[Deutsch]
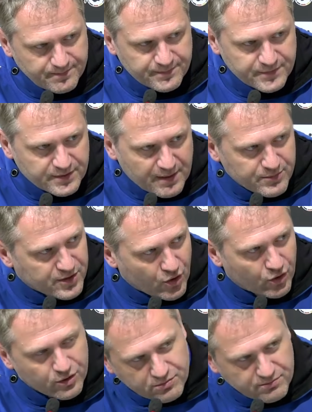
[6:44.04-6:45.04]
das haben sie
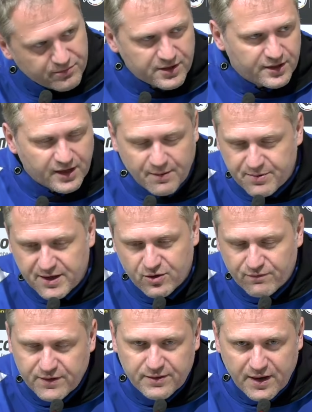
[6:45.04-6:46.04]
auch hier in der Kabine und
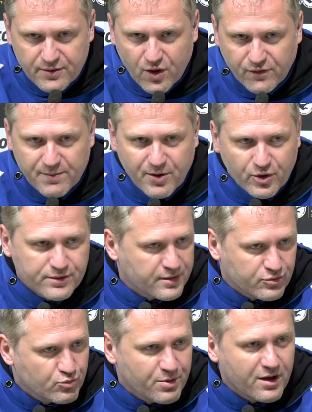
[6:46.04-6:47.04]
wie das alles aufgebaut ist, ist
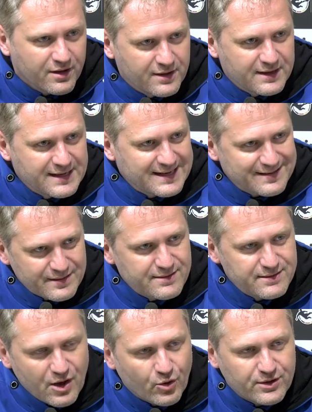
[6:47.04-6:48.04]
super. Sind
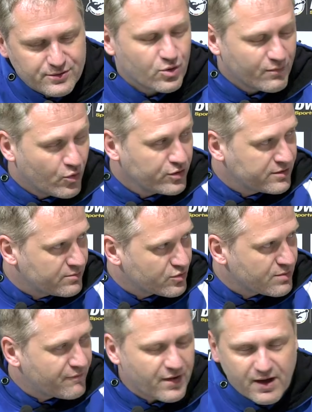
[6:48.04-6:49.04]
sie auch nicht so gewohnt, muss
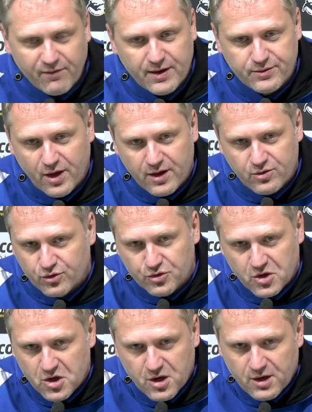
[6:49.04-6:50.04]
man fairerweise sagen. Und
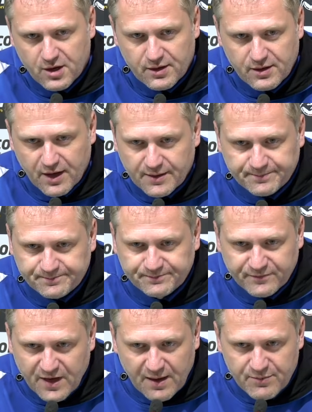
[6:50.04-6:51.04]
ja,
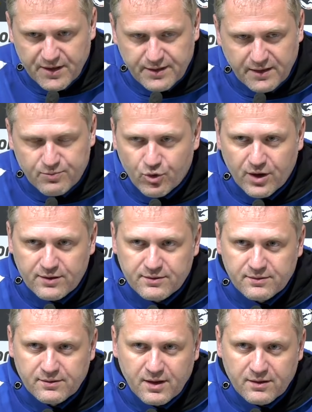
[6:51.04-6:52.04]
wir haben seit sechs
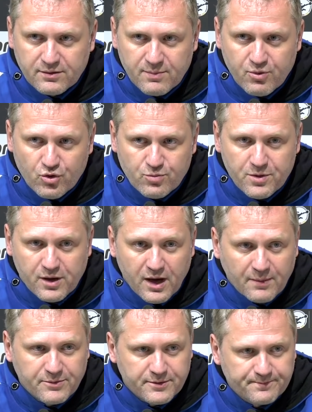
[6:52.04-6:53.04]
Monaten kein, kein Punktspiel
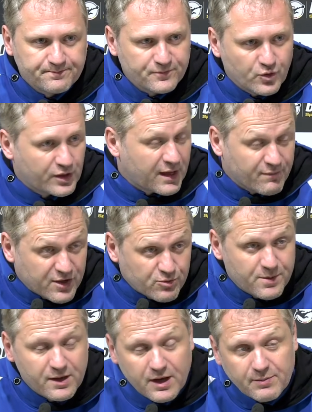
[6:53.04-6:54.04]
gehabt oder kein
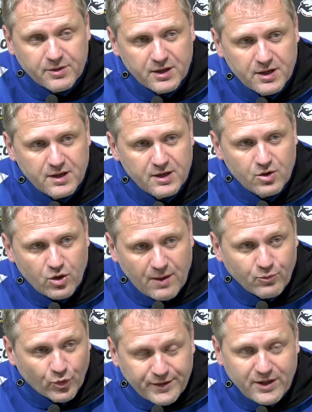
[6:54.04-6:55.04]
Pflichtspiel gehabt. Haben
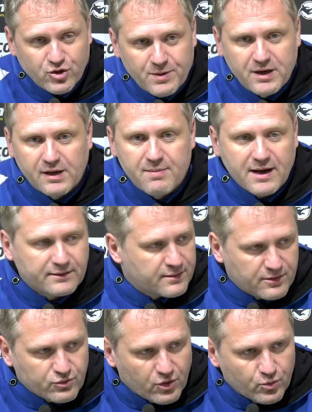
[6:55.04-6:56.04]
nur Testspiele gemacht, das ist
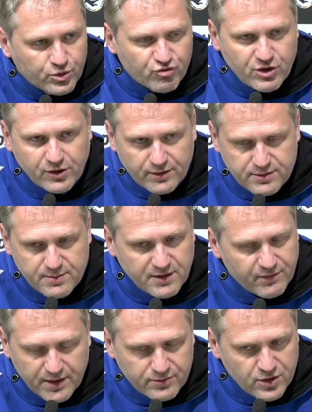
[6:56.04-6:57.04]
ein Unterschied trotzdem
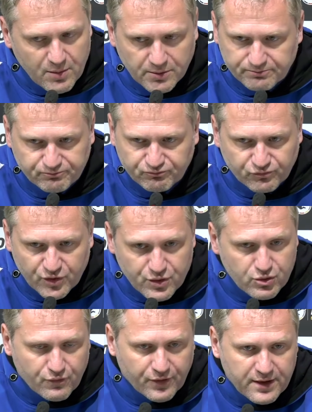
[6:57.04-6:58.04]
gewesen, aber wir sind
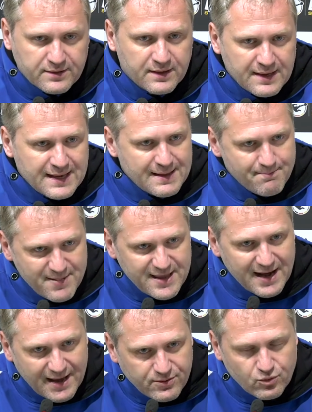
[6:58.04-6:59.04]
zufrieden mit der
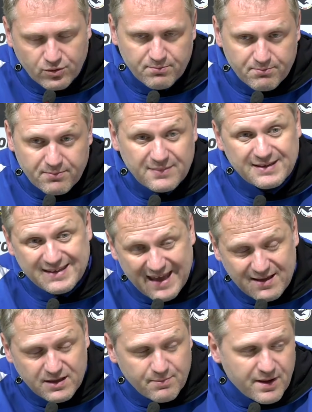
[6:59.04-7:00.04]
Leistung
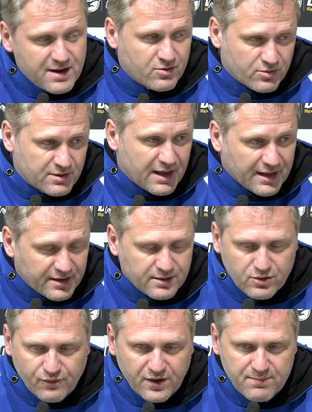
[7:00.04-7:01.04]
gegen den Ball und leider nicht
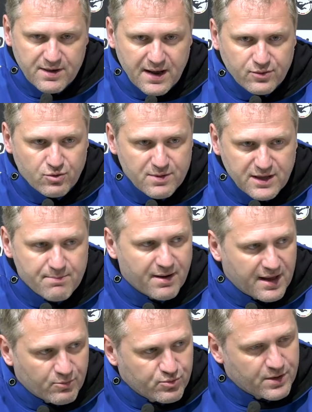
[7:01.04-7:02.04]
zufrieden mit der Leistung mit dem Ball,
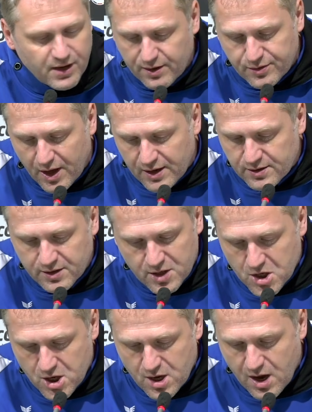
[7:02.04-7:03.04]
muss man leider sagen.
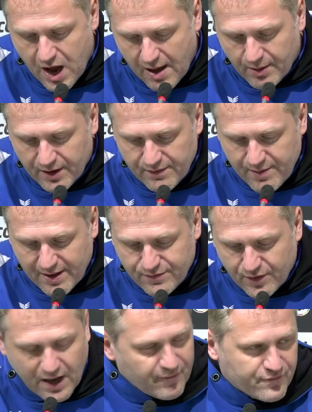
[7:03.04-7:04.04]
Aber wir werden es
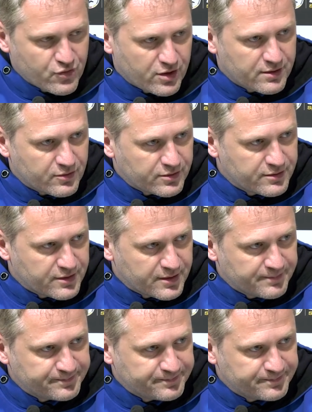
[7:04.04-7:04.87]
verkraften können und ähm,